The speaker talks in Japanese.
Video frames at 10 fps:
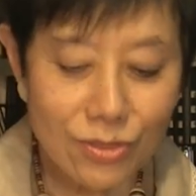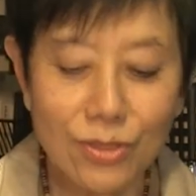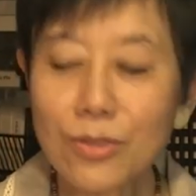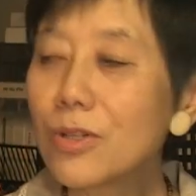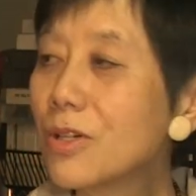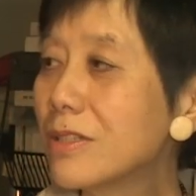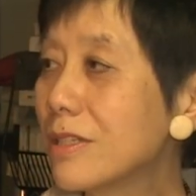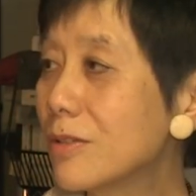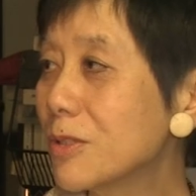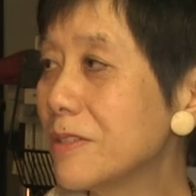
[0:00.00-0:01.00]
と
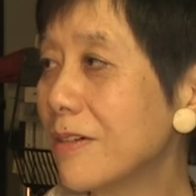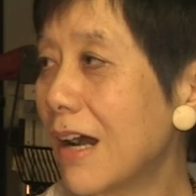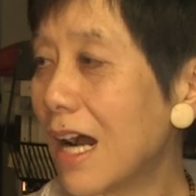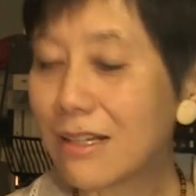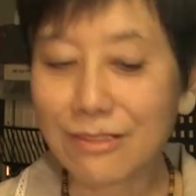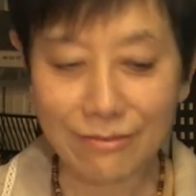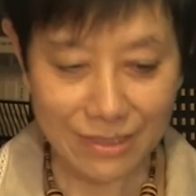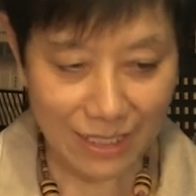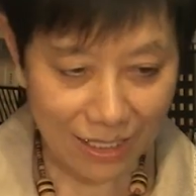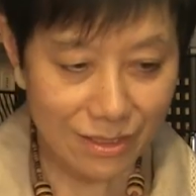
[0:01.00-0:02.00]
日本にはある
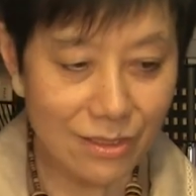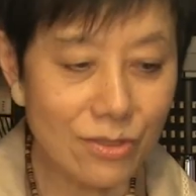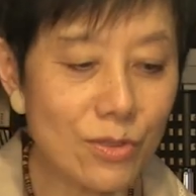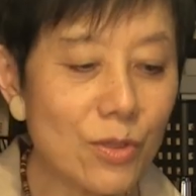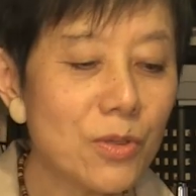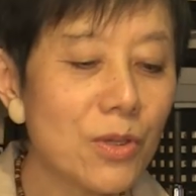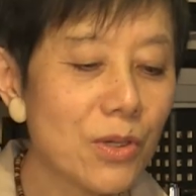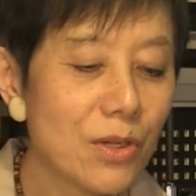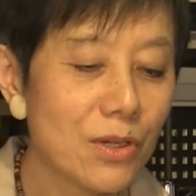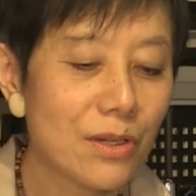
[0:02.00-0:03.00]
んだと、はい、
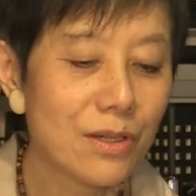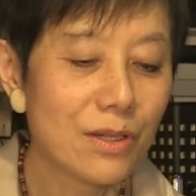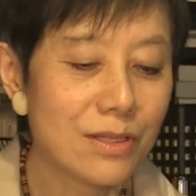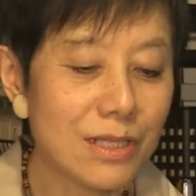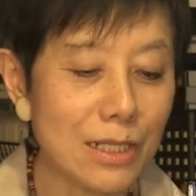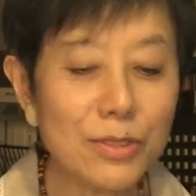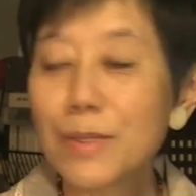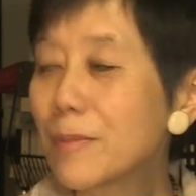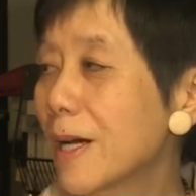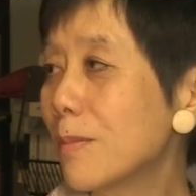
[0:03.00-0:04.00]

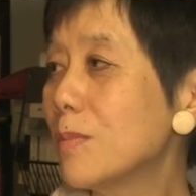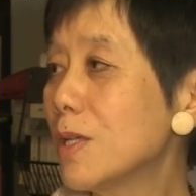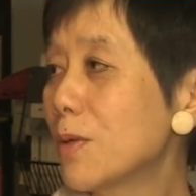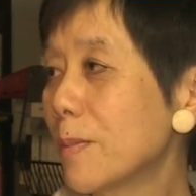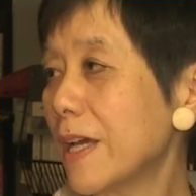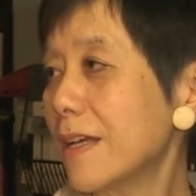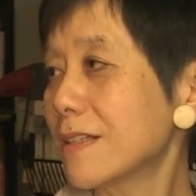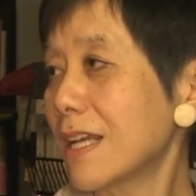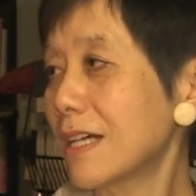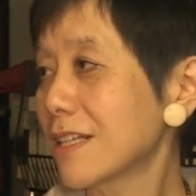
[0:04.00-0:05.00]
例えば美濃部
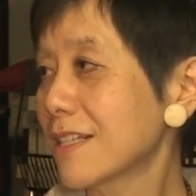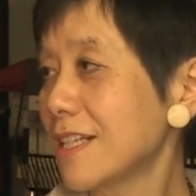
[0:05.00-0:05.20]
辰